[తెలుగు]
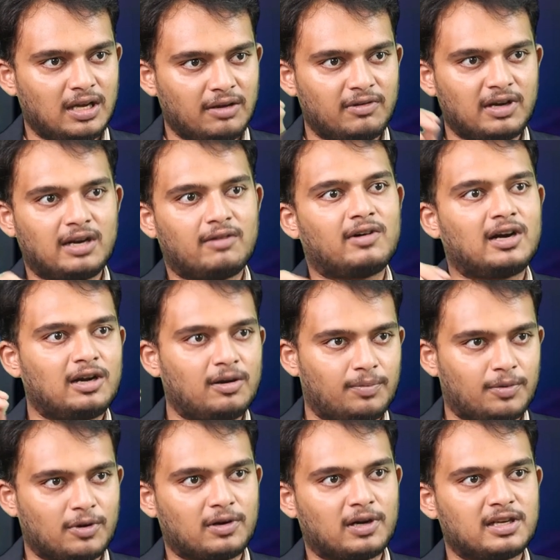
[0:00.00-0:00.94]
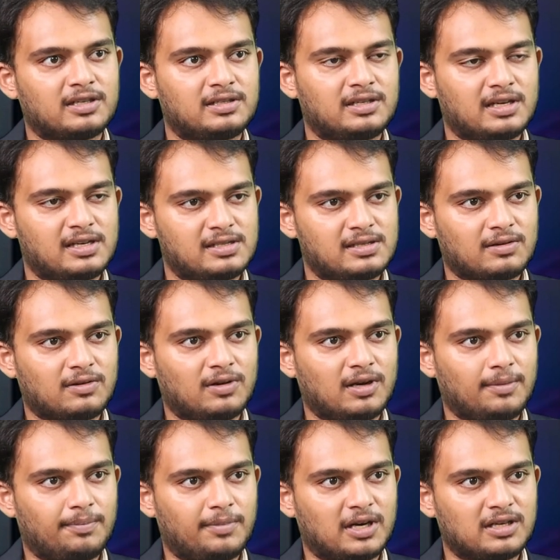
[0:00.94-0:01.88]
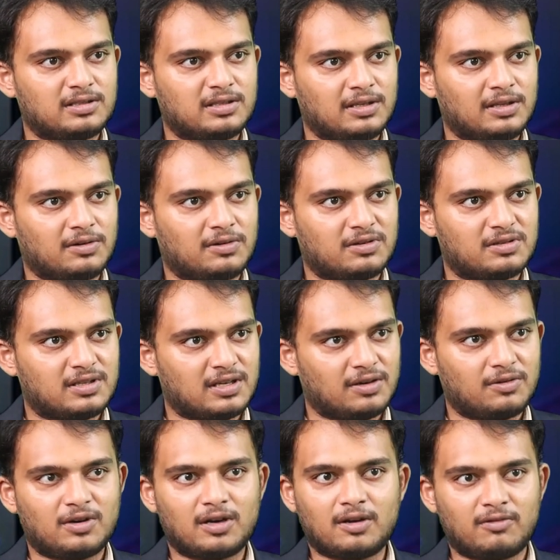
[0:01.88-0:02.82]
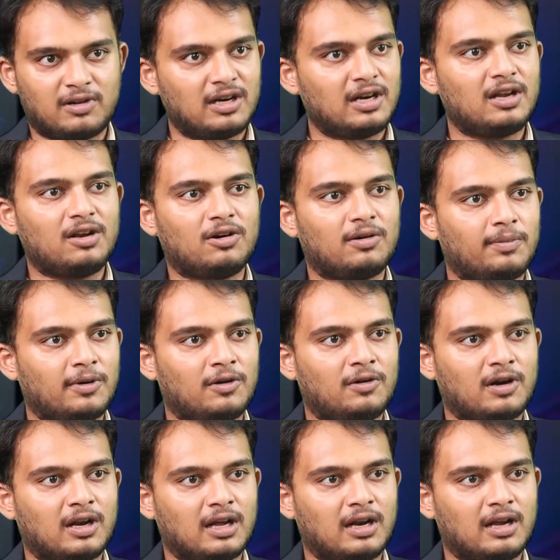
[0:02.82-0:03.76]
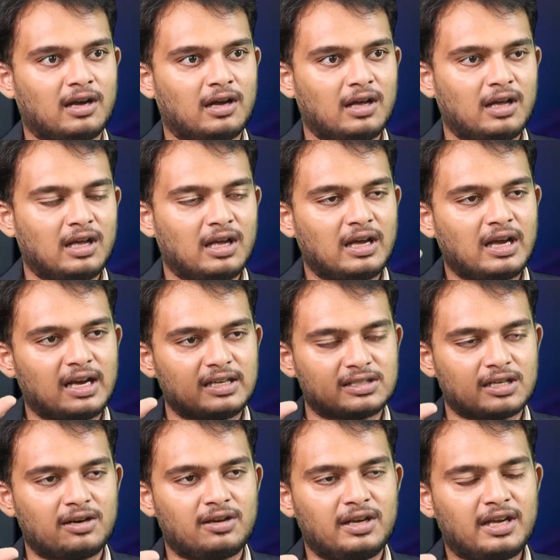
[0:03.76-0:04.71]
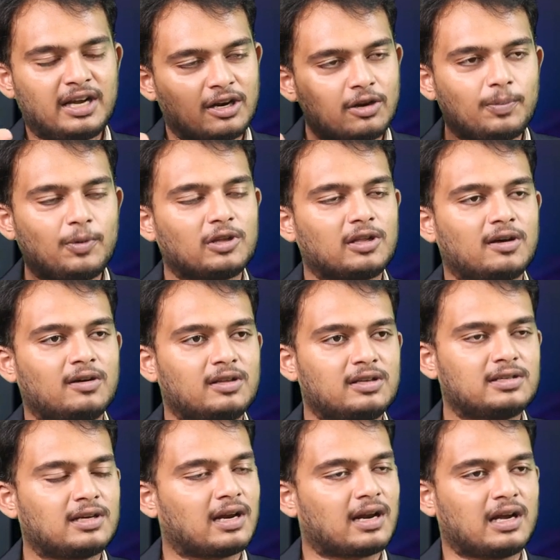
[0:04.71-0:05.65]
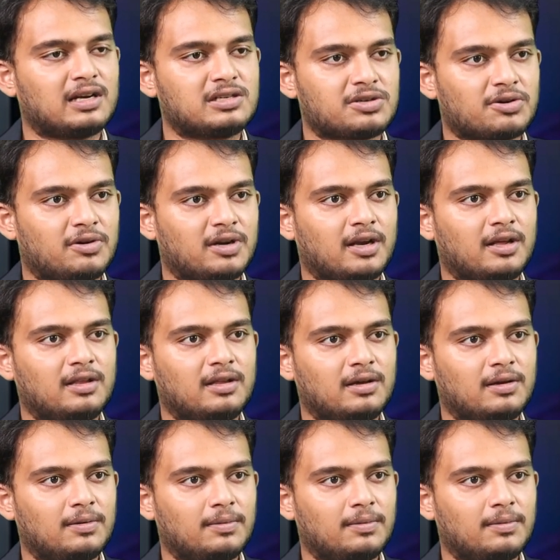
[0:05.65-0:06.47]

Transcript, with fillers: ఇవాళ వాళ్ళు ప్రొటెస్ట్ చేసుకునే పరిస్థితికి వస్తే కూడా వాళ్ళే లోపల ఉండాలా అసలు ఎటుపోతా ఉంది సార్ రాష్ట్రం అనేది